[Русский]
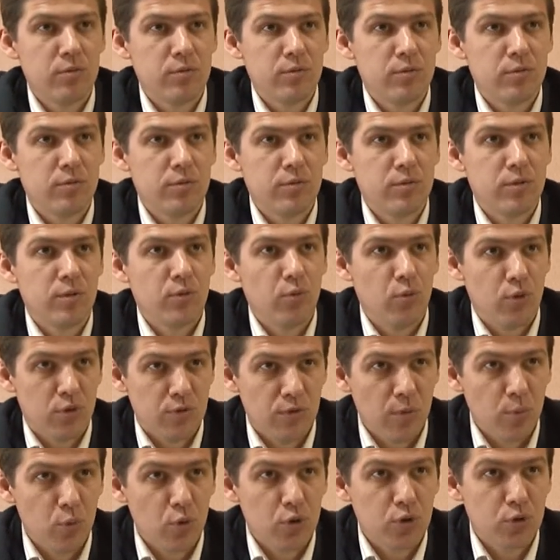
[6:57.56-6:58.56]
Парк?
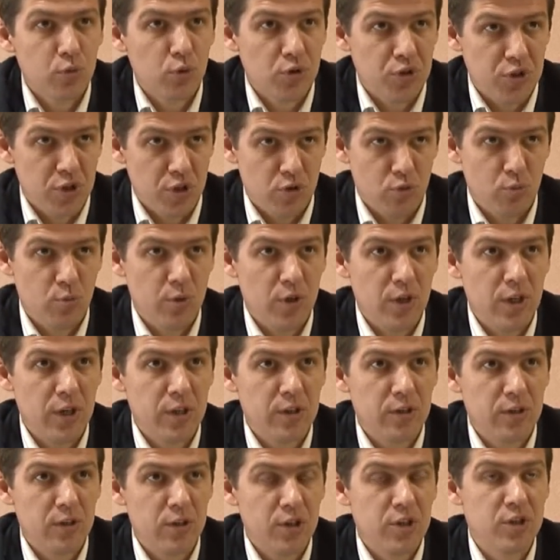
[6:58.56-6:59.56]
Вот, вопрос, кто сейчас
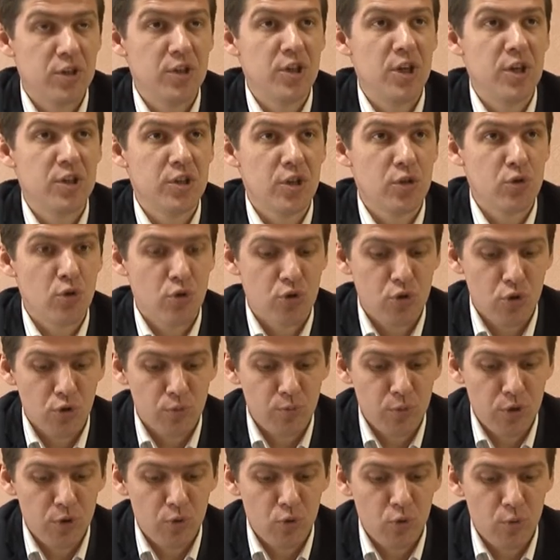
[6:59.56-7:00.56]
убирает? И, где, и за чей
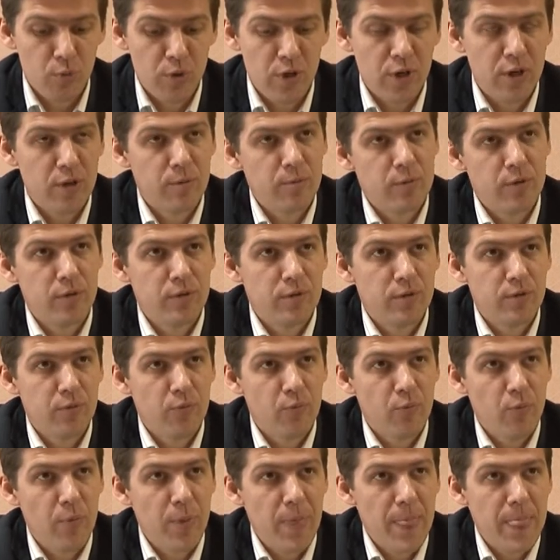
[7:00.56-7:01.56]
счет мы его убираем?
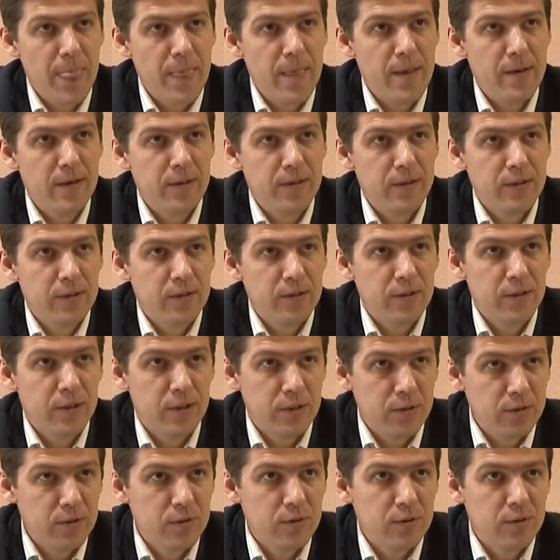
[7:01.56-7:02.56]
А, Значит.
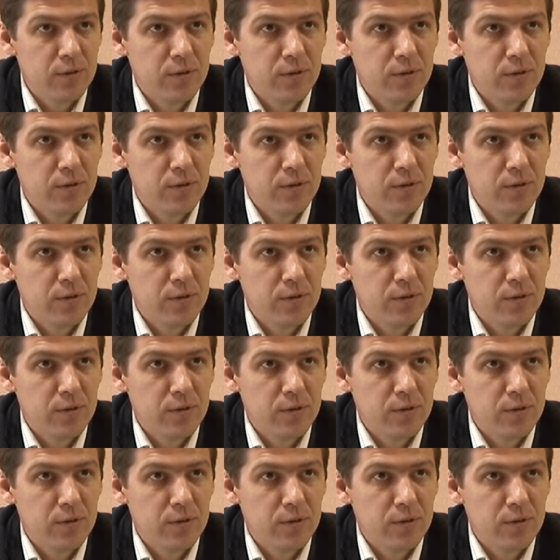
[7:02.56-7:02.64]
Да.